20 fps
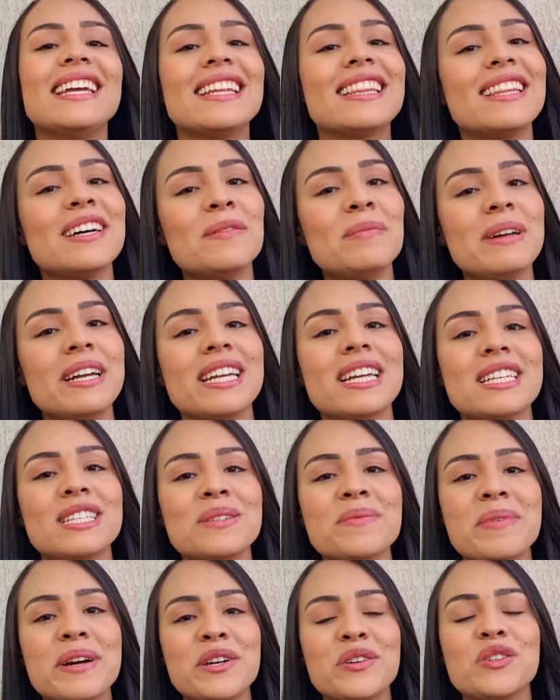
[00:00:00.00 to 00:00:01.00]
E também
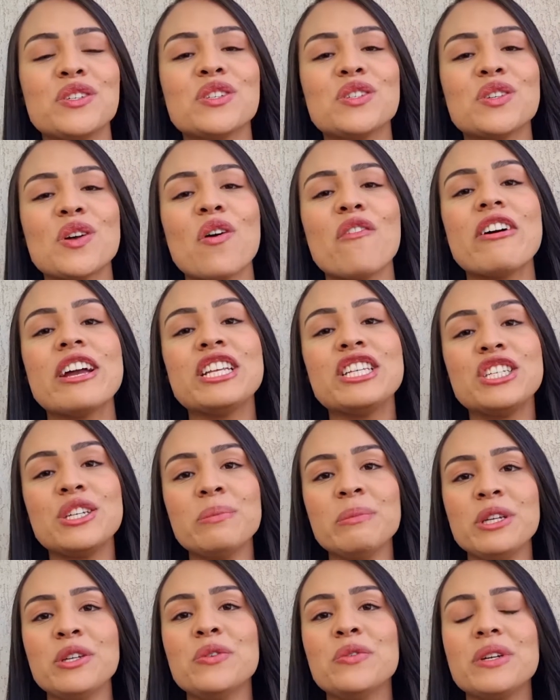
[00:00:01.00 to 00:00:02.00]
esse banho de sol vai
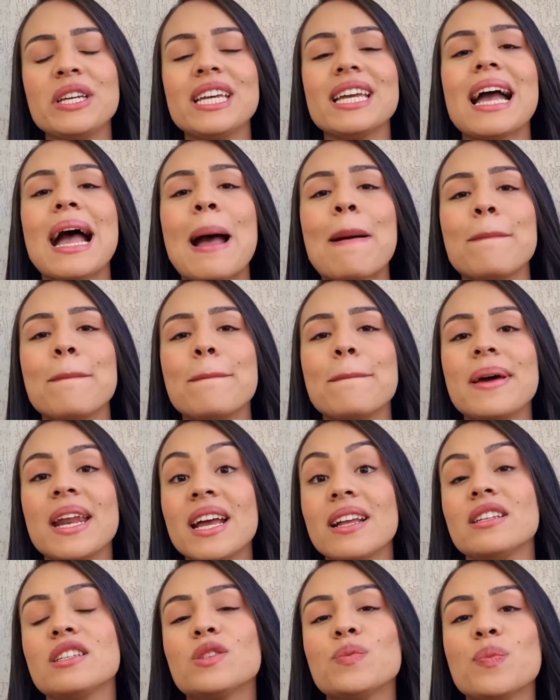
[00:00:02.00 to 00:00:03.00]
diminuir a
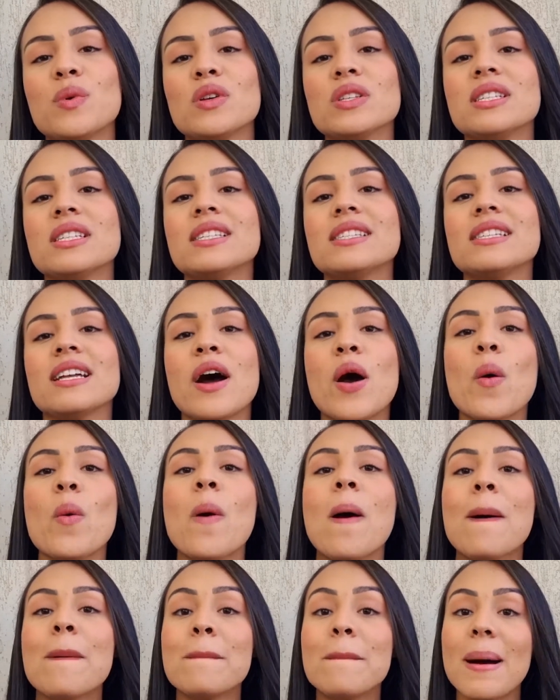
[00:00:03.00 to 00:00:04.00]

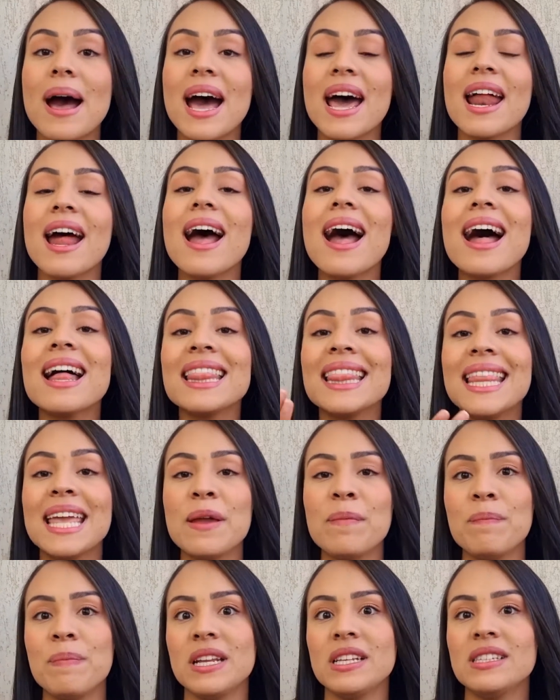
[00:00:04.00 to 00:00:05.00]
predisposição para a
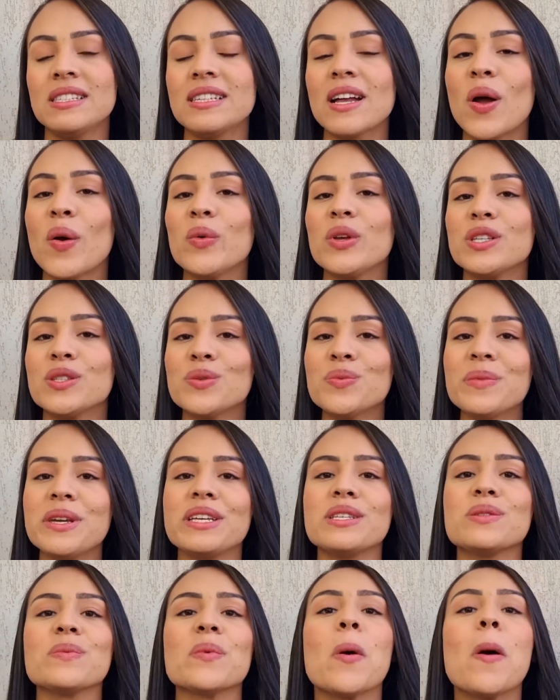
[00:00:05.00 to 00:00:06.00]
depressão, isso
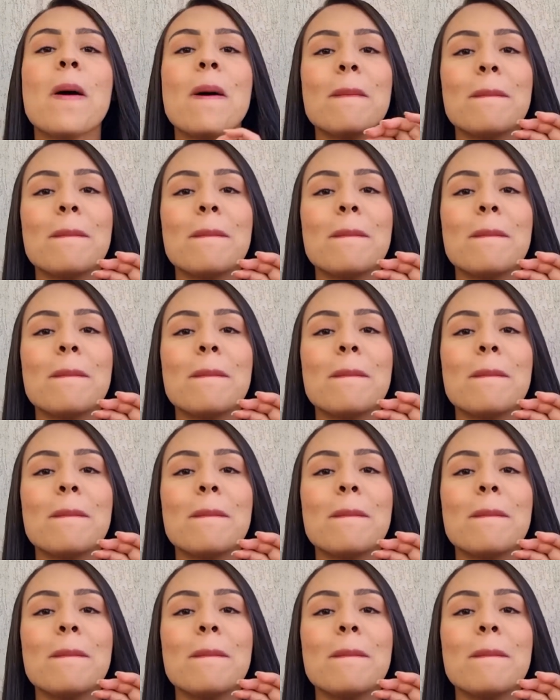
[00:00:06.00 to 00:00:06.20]
mesmo.